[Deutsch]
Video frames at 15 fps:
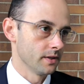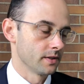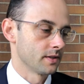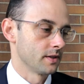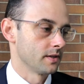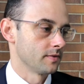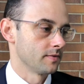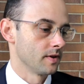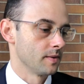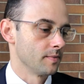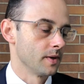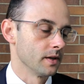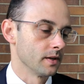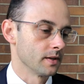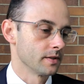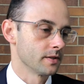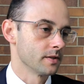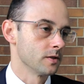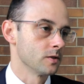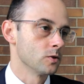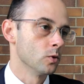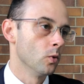Das heißt, wir haben einen
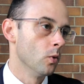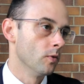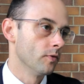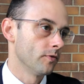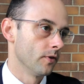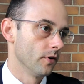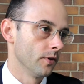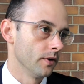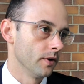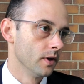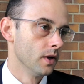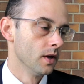ganzen Zoo von